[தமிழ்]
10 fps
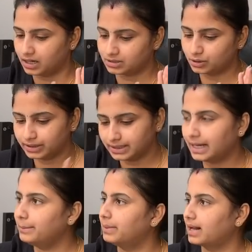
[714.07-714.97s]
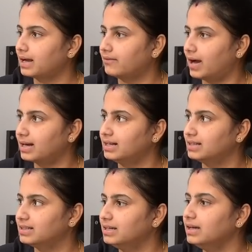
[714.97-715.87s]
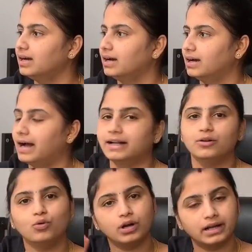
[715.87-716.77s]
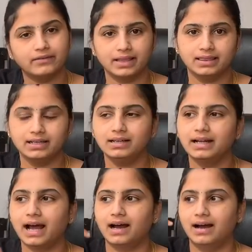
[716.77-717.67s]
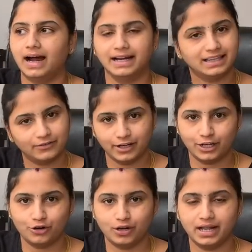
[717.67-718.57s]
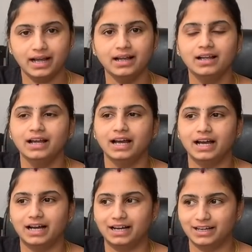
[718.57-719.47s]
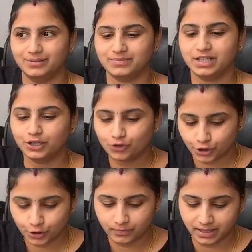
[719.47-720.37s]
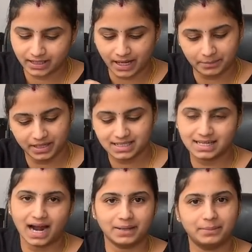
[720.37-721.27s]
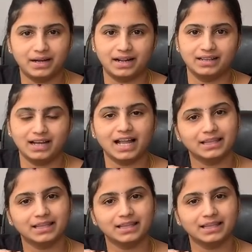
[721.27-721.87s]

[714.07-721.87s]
ஸோ இதுதான் இப்போ நாங்கள் வாங்கினது அண்ட் உங்களுக்கு வந்து நான் அடுத்த வீடியோவில் யூடியூப் வந்து எப்படி ஸ்டார்ட் பண்ணுறது அந்த